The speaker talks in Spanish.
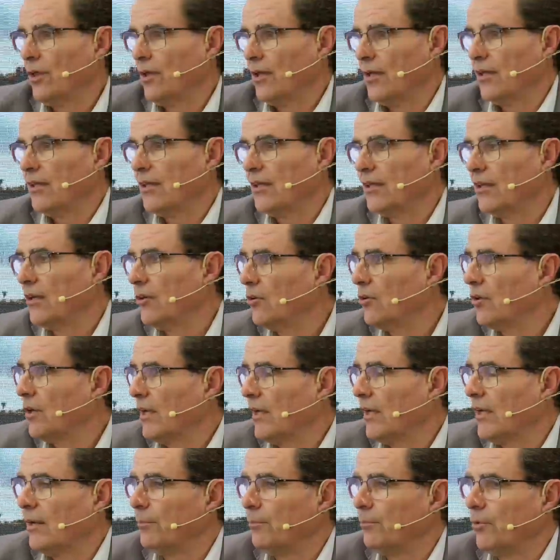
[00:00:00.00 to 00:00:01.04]
de que esta
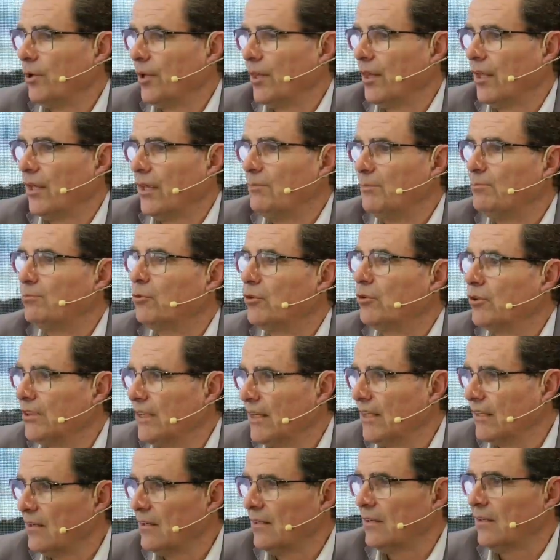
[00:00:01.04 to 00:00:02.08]
tecnología puede
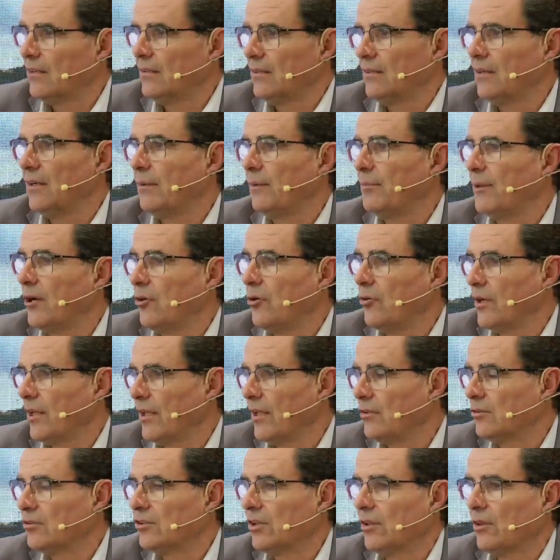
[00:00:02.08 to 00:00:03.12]
impulsar la mejora
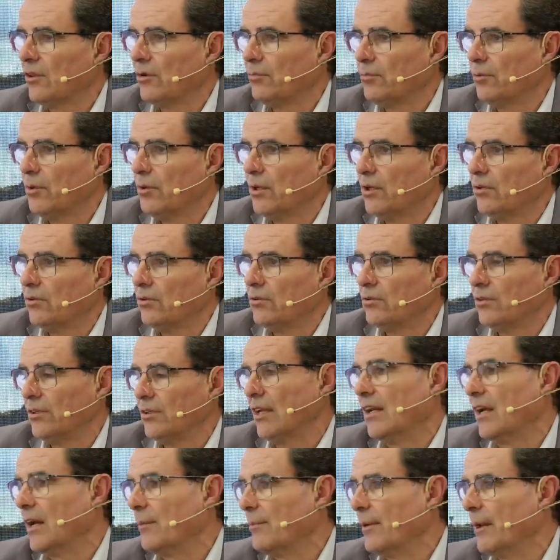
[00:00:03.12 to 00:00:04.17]
de estos servicios públicos,
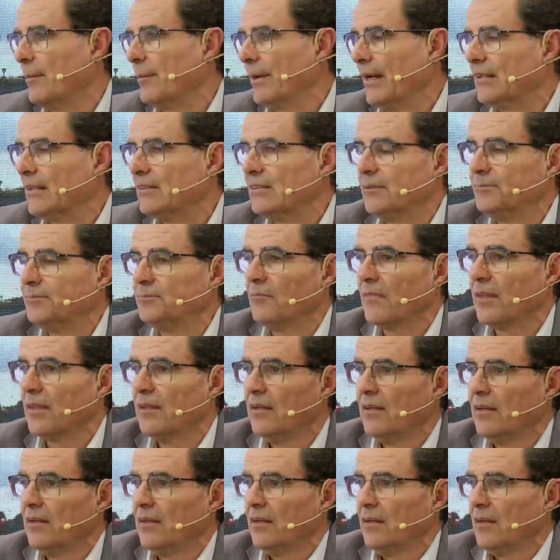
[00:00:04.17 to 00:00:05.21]
tienen que prepararse.
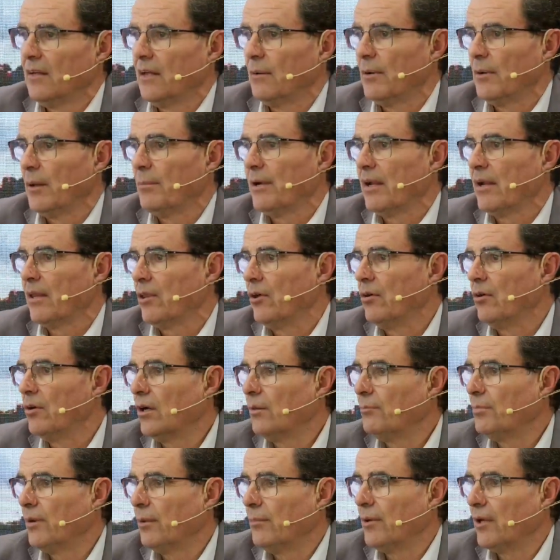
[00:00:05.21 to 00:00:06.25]
La preparación,
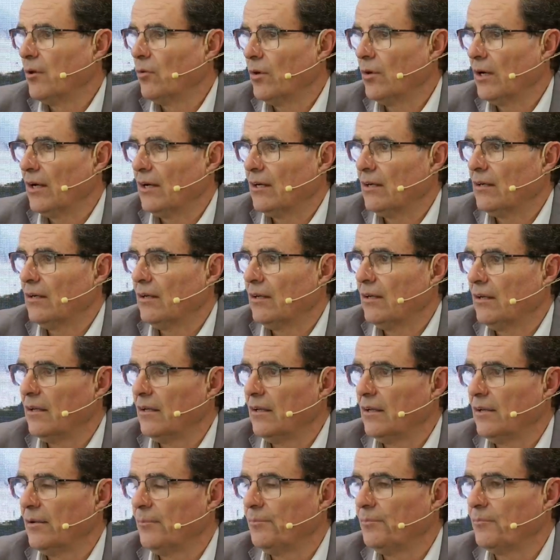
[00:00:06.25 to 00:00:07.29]
en primer lugar,
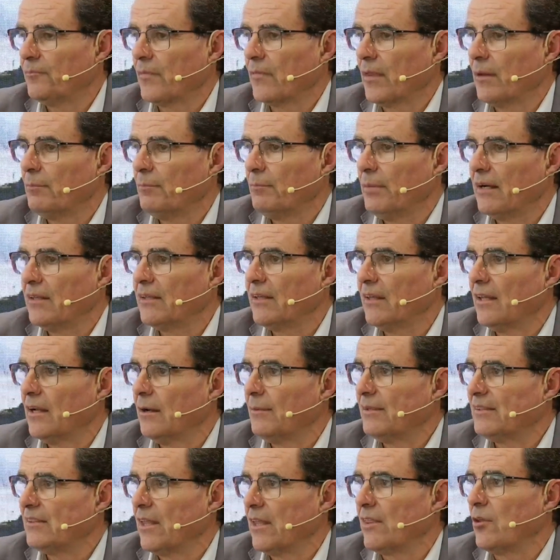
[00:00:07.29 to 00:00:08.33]
eh, parte de la
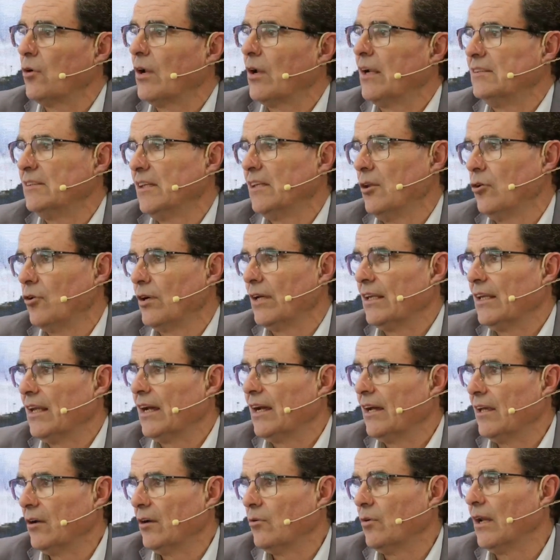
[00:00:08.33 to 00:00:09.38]
base de hacer un análisis de lo que
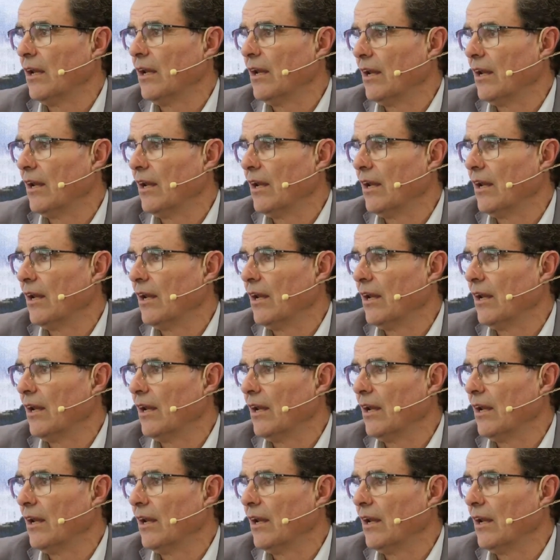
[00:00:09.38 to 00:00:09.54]
ya hay, cuál